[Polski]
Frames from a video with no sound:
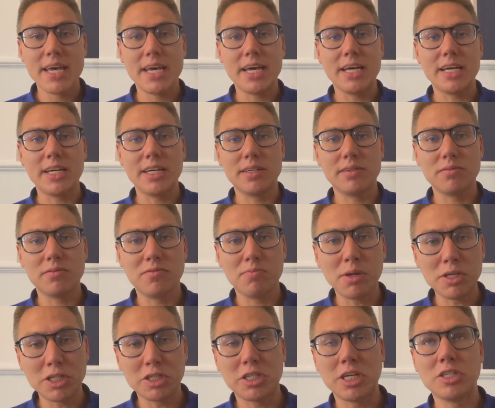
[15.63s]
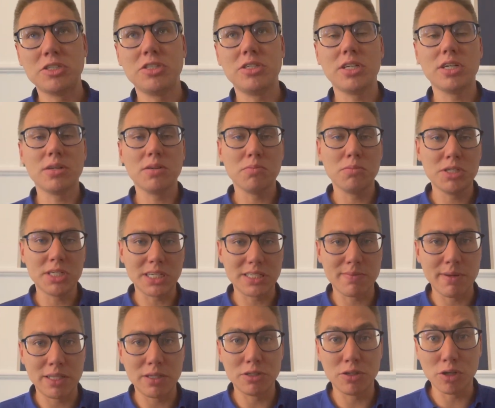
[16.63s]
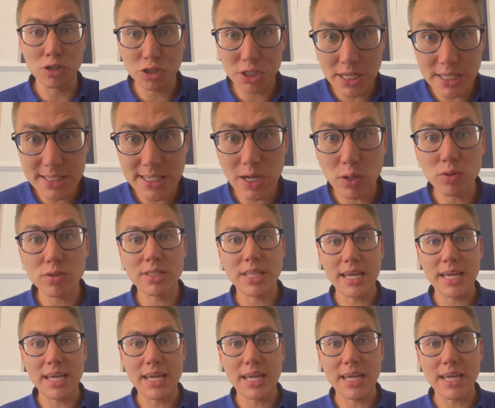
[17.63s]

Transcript: E, w pierwszej części się Ekspertuś oszczędzał,